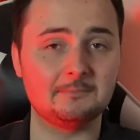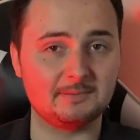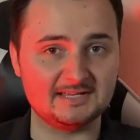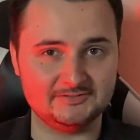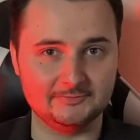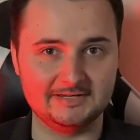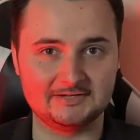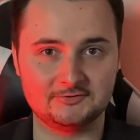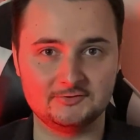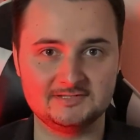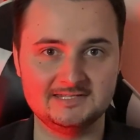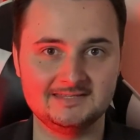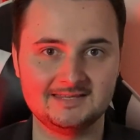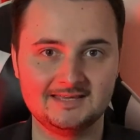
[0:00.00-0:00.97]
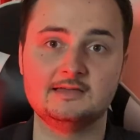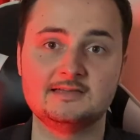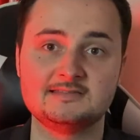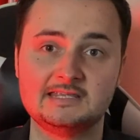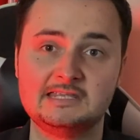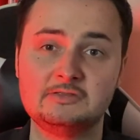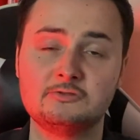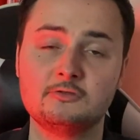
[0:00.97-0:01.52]
la pression avec ce site,
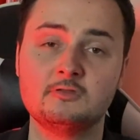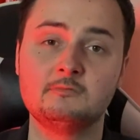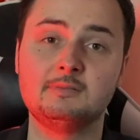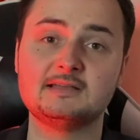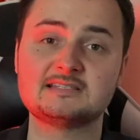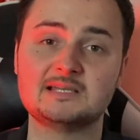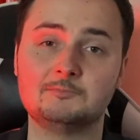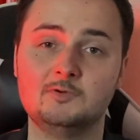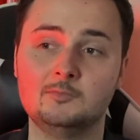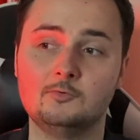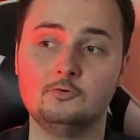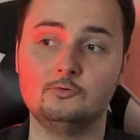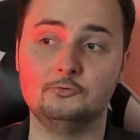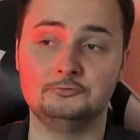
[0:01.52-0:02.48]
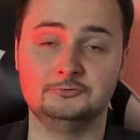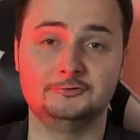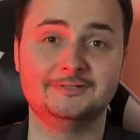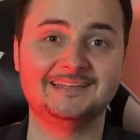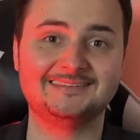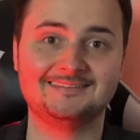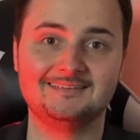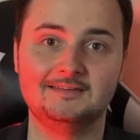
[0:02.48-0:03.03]
c'est qu'il te donne pas simplement une
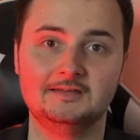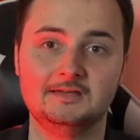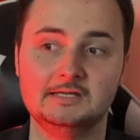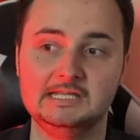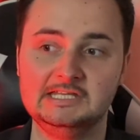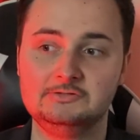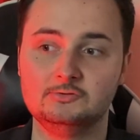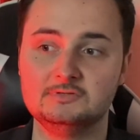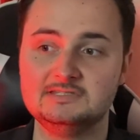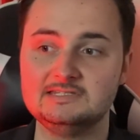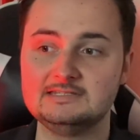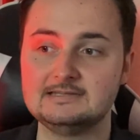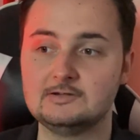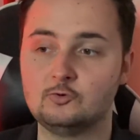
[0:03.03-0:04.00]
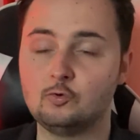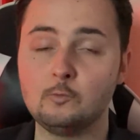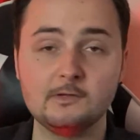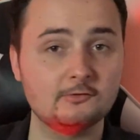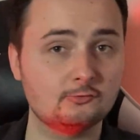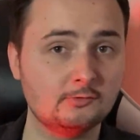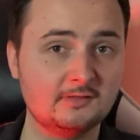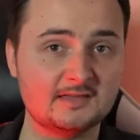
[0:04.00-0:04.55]
date, il te dit
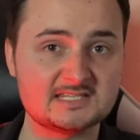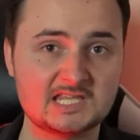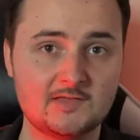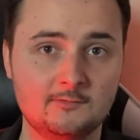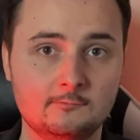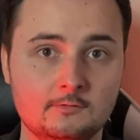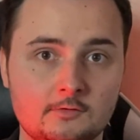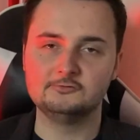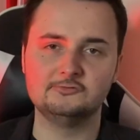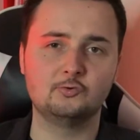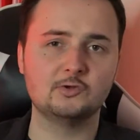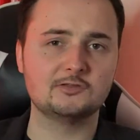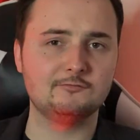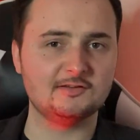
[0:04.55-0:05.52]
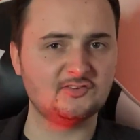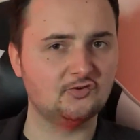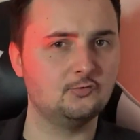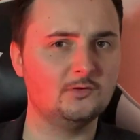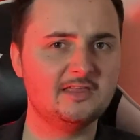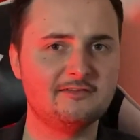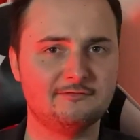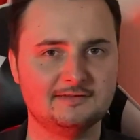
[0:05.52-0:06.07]
combien de temps il te reste à vivre, de quoi te faire suer les